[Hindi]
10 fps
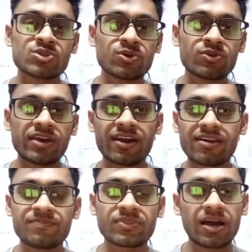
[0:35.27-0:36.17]
सो
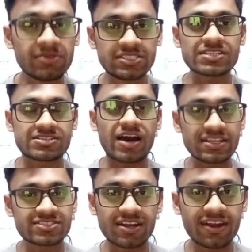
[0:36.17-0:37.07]
यार अभी जस्ट
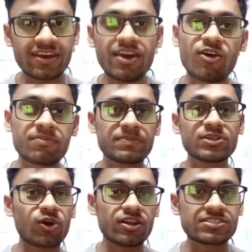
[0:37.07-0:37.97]
आज संडे है और मैं
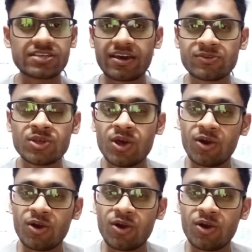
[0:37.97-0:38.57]
अपनी कॉलेज से आया हूँ